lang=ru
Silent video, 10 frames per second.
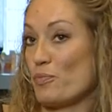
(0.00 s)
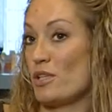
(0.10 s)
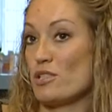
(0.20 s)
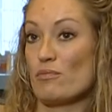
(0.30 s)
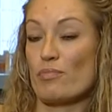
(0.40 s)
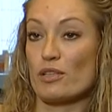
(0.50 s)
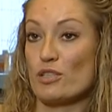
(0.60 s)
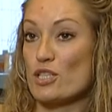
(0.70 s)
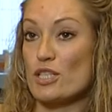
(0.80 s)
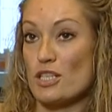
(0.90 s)
по ночам
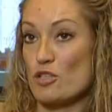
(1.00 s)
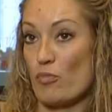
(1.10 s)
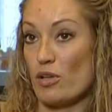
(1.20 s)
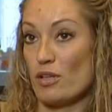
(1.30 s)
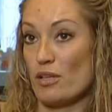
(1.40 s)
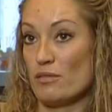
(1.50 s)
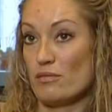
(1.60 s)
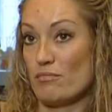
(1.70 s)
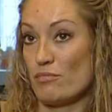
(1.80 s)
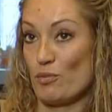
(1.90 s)
практически не спала,
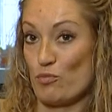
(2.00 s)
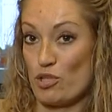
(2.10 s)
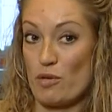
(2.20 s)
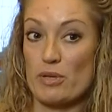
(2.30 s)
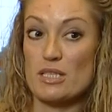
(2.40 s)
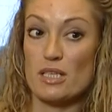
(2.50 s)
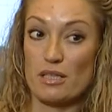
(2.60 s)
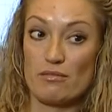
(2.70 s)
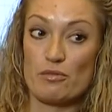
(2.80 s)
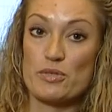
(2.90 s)
потому что я
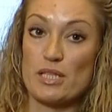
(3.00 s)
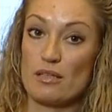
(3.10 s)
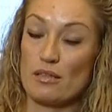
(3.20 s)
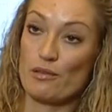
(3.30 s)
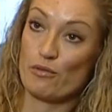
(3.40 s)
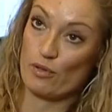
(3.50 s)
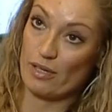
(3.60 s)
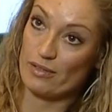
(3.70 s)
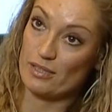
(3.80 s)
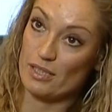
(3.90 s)
подскакивала постоянно к его
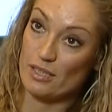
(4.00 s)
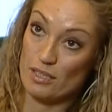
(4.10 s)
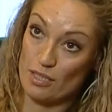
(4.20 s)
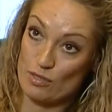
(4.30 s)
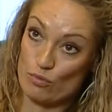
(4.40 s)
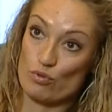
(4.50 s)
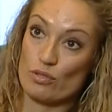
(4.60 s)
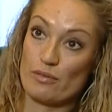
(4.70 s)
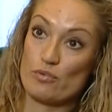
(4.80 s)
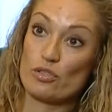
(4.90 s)
кроватке и слушала,
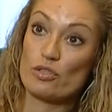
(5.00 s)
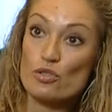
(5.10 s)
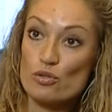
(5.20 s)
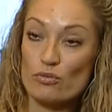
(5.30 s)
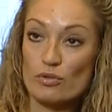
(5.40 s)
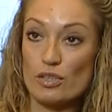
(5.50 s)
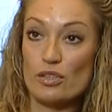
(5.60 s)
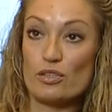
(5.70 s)
вообще дышит он или не